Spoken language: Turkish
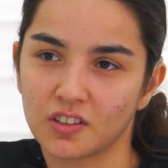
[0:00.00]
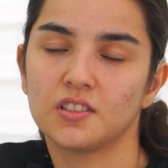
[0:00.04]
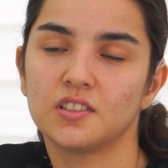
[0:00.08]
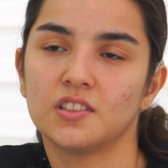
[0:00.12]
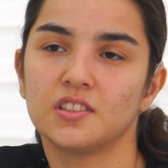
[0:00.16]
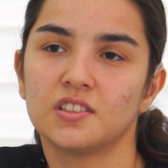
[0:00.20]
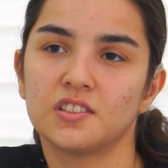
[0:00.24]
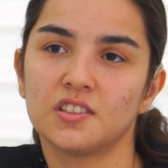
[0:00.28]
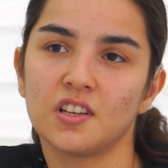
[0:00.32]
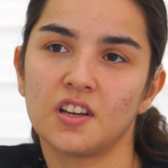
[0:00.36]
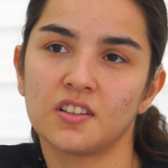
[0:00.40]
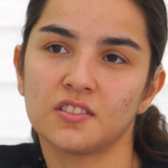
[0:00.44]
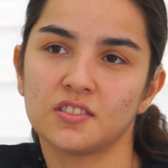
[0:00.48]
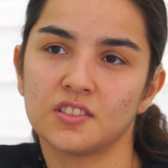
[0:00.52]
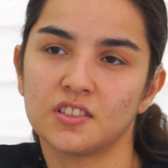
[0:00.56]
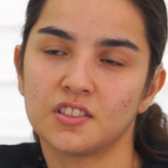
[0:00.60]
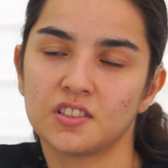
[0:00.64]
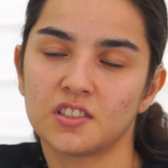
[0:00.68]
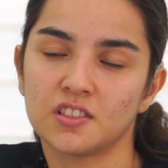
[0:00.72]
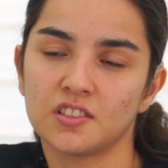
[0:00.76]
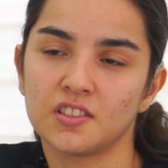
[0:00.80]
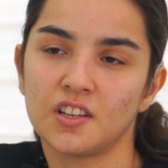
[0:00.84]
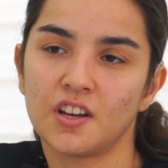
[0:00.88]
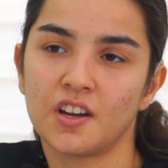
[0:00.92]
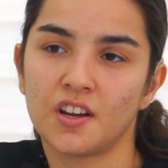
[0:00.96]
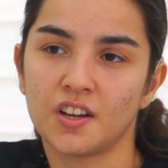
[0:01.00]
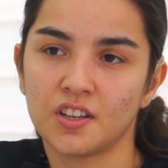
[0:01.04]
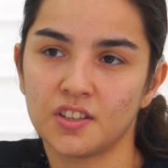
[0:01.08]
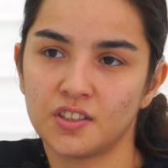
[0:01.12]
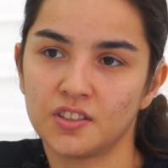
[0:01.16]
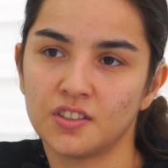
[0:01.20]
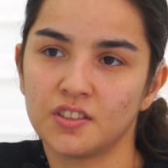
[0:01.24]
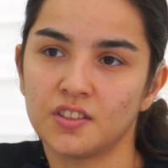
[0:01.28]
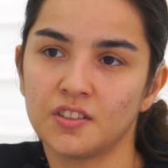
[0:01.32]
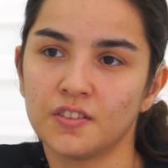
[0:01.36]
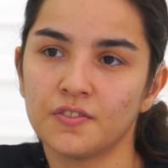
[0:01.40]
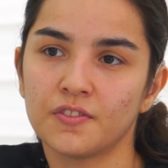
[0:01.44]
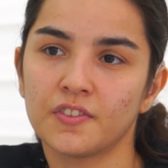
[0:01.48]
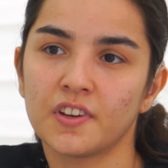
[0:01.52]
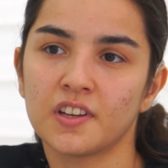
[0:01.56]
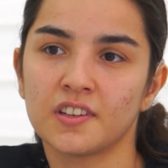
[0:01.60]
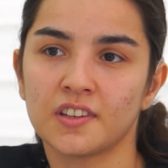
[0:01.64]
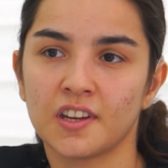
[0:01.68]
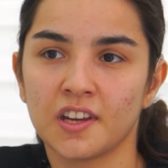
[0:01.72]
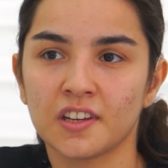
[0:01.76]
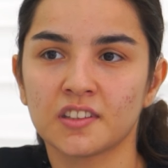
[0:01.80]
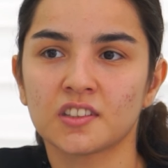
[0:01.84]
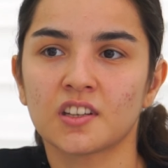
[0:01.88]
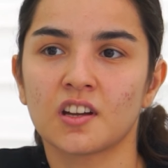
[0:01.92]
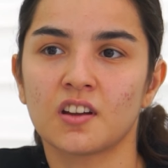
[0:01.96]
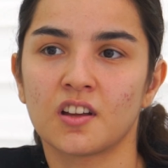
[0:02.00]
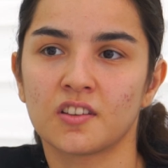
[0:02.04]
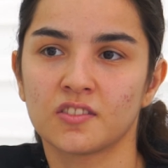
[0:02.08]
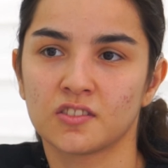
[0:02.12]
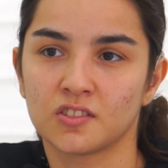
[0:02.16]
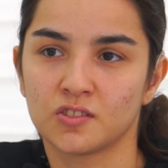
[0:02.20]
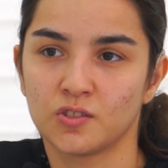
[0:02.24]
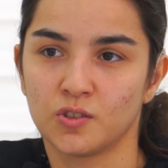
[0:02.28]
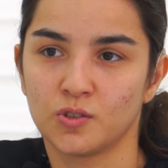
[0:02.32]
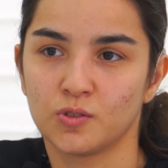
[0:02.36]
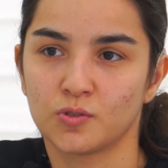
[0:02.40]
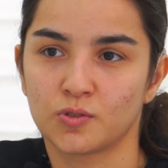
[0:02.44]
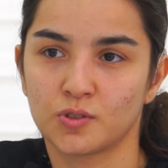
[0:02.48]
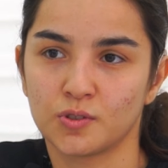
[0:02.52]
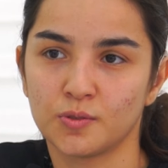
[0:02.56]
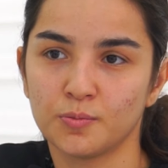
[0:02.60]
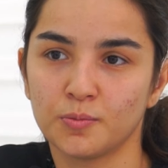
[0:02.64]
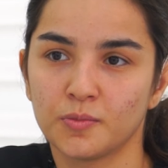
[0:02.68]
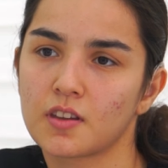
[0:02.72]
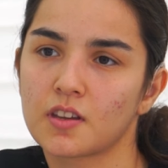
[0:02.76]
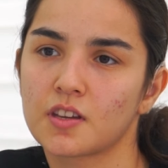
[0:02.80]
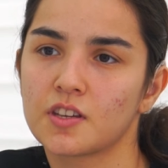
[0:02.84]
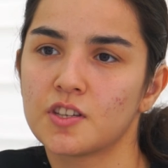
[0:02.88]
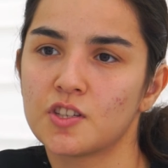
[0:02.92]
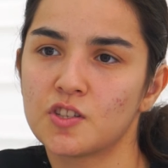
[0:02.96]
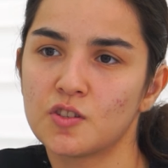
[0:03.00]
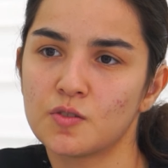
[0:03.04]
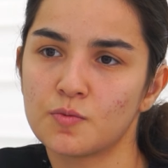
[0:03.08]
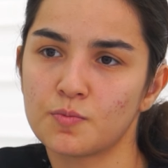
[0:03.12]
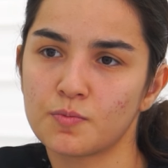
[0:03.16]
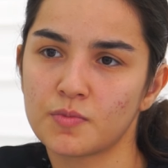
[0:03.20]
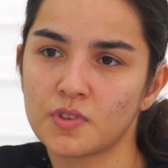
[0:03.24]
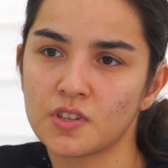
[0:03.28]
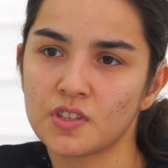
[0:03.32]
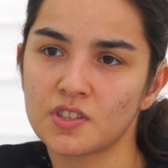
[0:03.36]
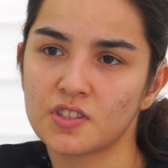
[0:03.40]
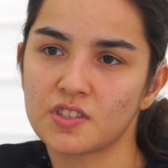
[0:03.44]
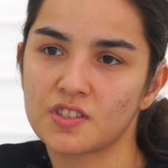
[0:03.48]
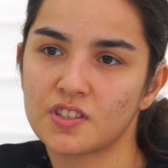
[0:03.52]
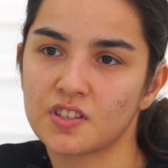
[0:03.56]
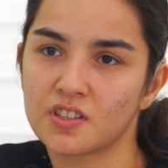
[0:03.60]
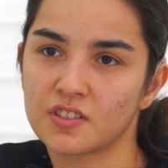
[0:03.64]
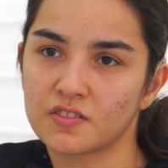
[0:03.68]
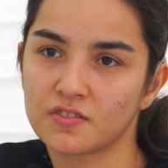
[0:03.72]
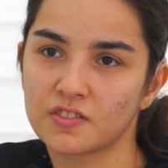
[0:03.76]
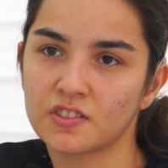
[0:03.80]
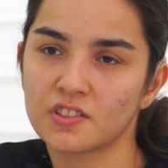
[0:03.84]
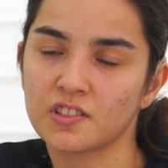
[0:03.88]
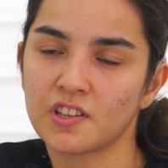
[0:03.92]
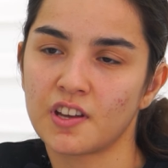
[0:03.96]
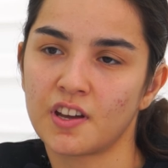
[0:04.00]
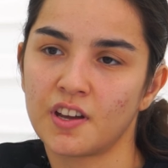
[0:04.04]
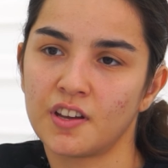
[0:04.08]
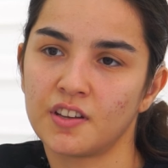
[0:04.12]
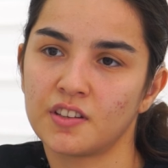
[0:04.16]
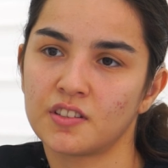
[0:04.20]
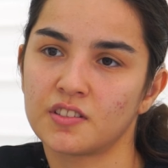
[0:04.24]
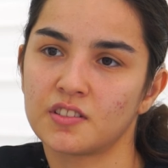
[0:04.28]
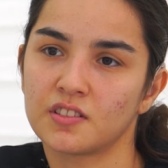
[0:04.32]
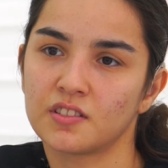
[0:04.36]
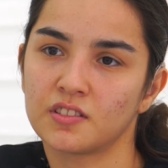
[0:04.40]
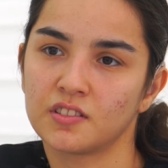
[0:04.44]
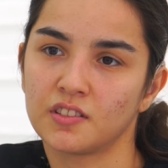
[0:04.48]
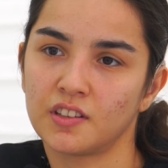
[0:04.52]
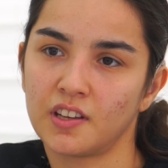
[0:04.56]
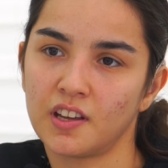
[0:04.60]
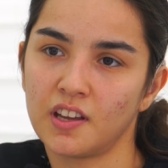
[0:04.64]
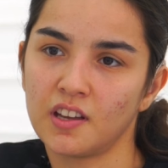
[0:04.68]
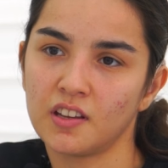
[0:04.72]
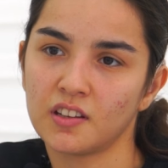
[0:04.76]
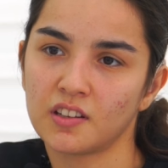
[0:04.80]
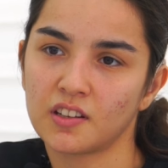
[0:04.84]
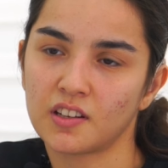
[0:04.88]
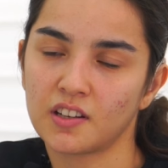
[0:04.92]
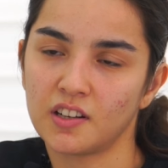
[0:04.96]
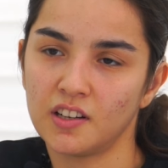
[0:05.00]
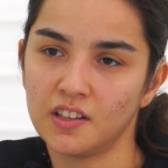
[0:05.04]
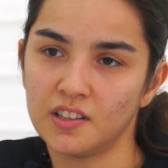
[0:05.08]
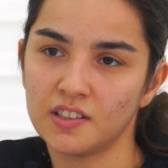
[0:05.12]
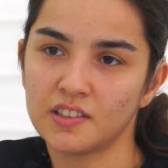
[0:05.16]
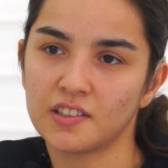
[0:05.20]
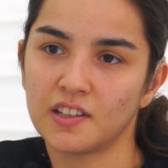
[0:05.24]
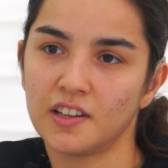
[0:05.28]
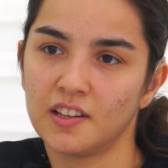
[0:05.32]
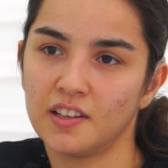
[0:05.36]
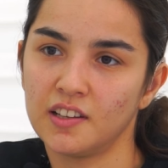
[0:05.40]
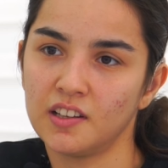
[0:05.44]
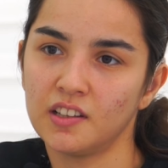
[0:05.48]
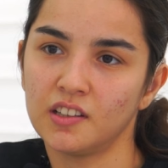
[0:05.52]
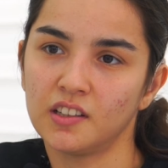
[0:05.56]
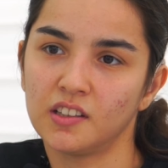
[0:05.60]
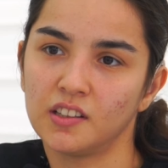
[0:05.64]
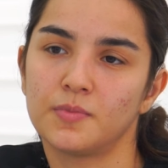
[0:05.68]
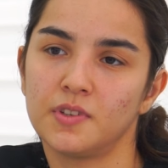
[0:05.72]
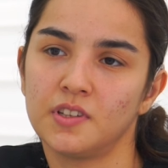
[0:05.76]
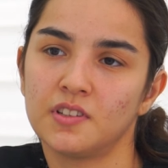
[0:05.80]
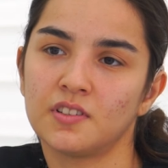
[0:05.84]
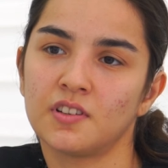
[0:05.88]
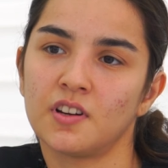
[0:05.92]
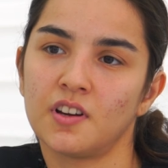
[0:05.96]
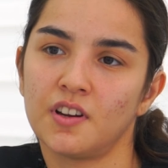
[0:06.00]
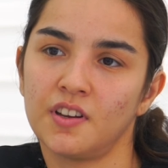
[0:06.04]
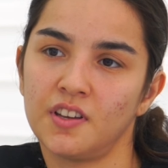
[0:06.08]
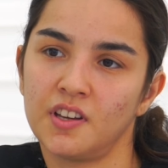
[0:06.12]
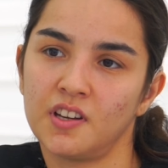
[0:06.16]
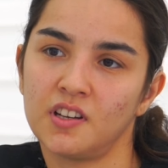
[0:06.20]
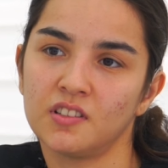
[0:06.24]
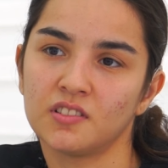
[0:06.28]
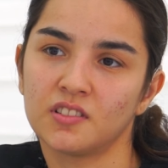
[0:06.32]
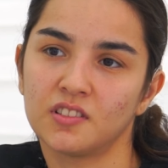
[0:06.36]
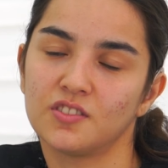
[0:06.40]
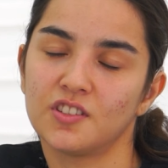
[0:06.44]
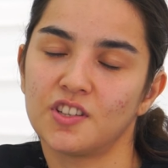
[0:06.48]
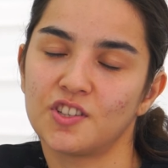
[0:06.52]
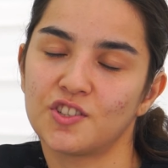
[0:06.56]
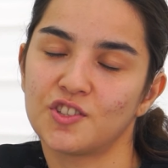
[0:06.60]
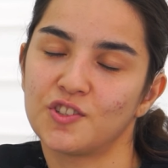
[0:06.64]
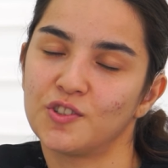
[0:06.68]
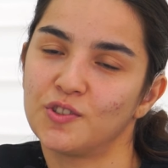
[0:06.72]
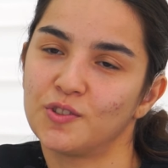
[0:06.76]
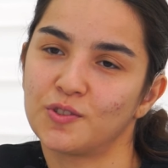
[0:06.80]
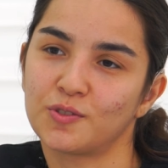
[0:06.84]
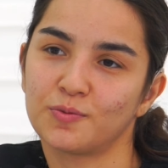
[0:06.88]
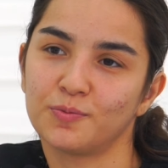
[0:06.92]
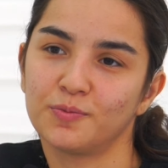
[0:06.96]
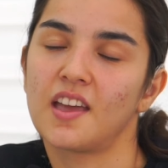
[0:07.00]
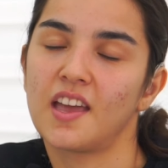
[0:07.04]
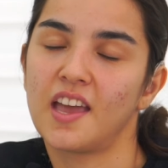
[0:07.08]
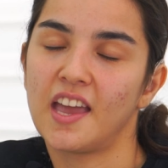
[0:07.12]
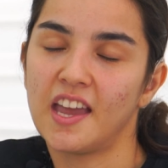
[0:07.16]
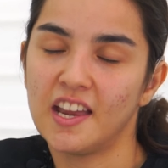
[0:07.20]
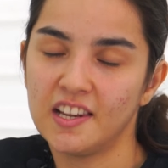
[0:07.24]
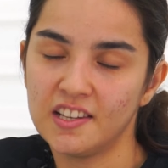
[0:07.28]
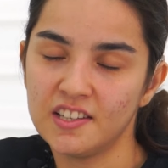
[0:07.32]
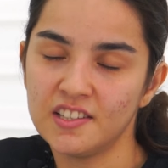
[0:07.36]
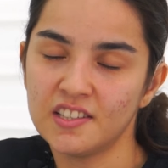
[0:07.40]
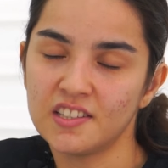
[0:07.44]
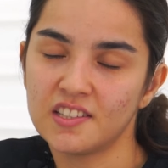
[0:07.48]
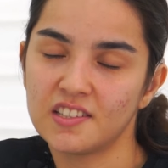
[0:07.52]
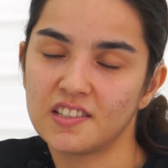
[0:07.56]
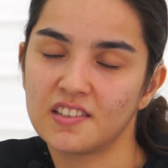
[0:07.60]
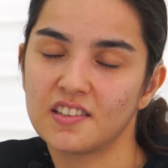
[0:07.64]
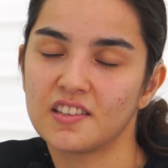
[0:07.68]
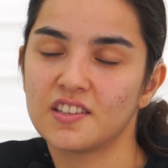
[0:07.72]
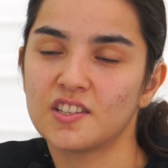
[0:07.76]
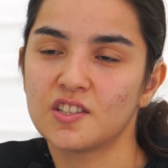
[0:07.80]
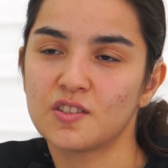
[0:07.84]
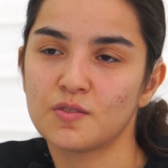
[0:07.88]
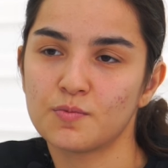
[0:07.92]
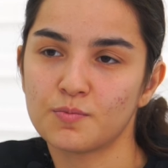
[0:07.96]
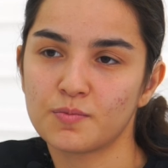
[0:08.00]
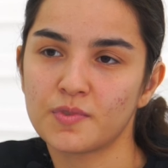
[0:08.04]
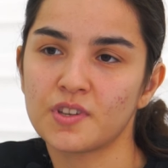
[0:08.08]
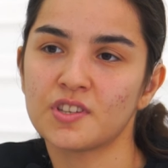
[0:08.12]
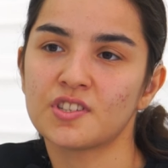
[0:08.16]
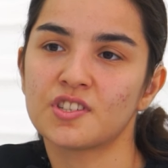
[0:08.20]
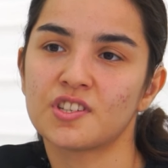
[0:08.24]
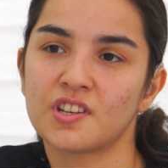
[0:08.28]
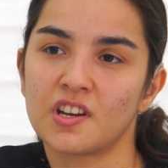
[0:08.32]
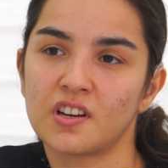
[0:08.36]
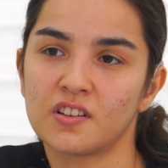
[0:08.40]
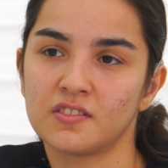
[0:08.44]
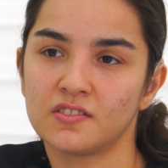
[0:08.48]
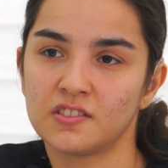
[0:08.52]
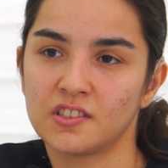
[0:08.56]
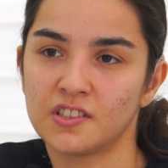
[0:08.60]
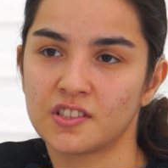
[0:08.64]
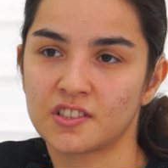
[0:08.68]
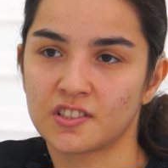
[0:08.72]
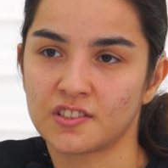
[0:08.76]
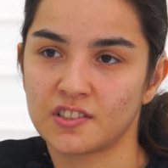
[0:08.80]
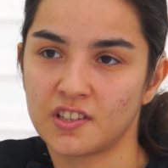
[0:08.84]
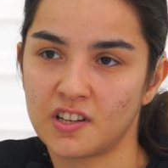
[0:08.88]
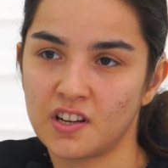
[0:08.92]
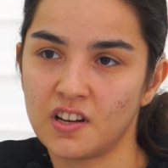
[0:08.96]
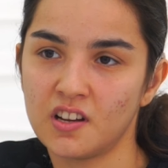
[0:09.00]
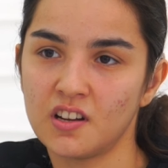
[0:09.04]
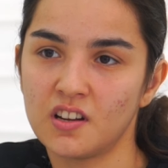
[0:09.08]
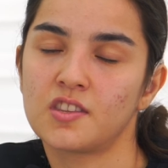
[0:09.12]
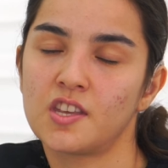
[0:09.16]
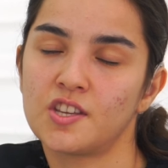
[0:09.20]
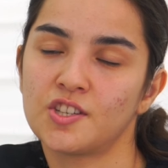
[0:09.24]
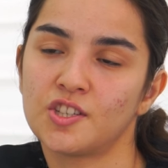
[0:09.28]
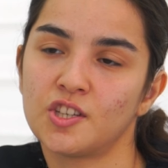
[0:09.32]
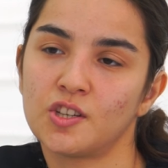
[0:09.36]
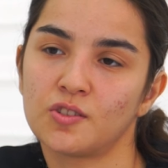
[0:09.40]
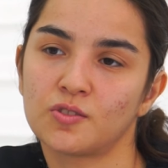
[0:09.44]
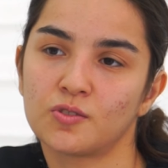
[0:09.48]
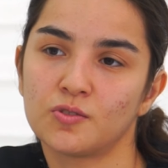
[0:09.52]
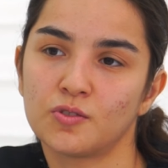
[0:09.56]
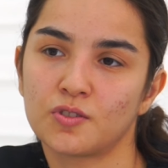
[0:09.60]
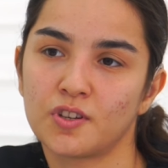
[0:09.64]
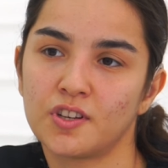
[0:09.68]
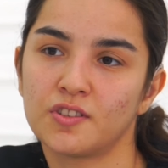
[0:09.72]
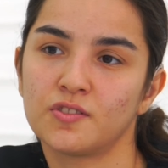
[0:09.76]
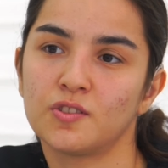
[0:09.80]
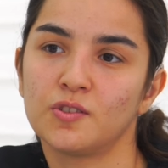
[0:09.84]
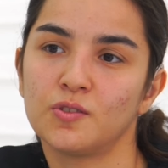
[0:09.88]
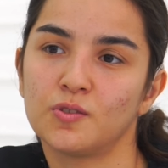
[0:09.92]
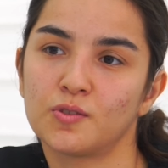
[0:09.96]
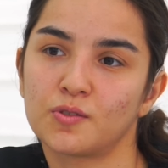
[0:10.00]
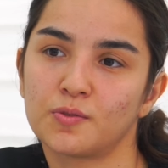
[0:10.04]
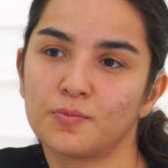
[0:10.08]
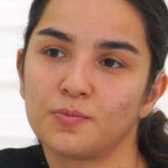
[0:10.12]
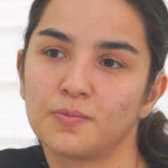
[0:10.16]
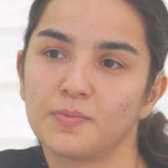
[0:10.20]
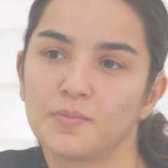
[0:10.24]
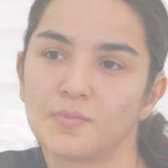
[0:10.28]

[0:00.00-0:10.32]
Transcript: insanları daha iyi ve net anlıyorum. İşitme cihazı sayesinde kaliteli bir hayat yaşıyorum. Helix işitme cihazlarına teşekkür ediyorum.